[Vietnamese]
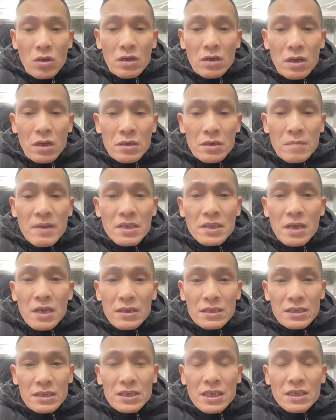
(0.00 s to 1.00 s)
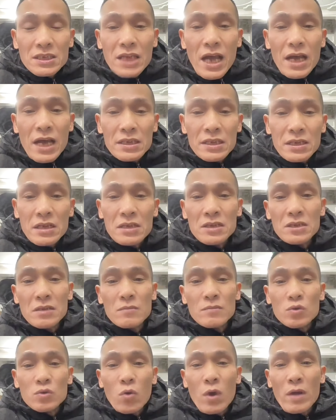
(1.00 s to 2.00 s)
chứ còn như bây giờ thì trên trại thì đấy
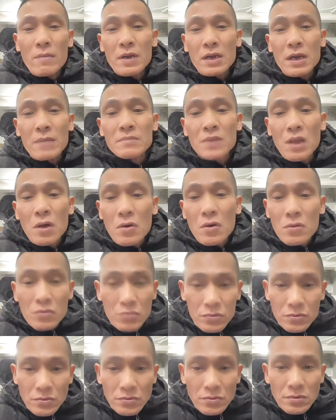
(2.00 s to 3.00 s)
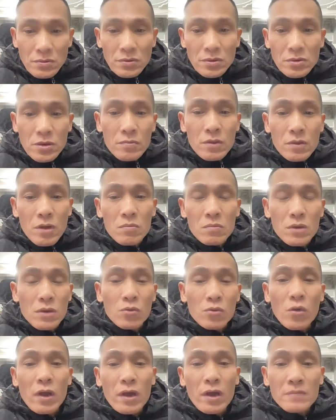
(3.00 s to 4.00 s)
thì mà tuổi mà cấm tàu không không
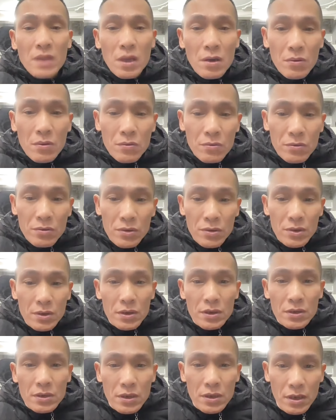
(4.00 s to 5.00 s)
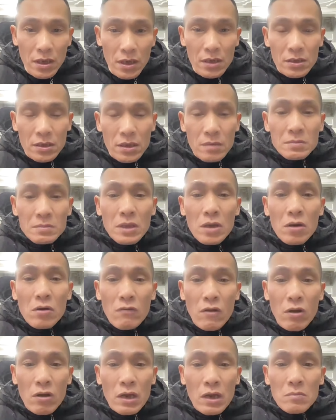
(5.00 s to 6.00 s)
đến tuổi cắm tàu cắm
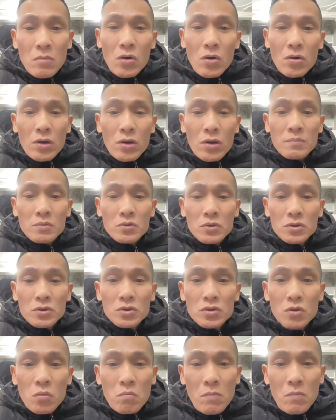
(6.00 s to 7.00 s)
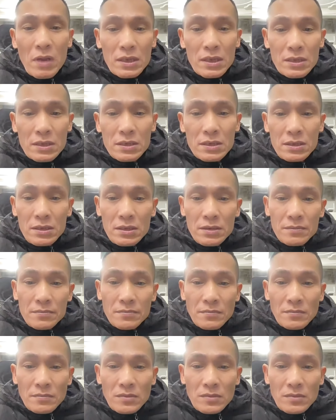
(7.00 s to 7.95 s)
tàu vào cán bộ nó đập cho dục mặt này.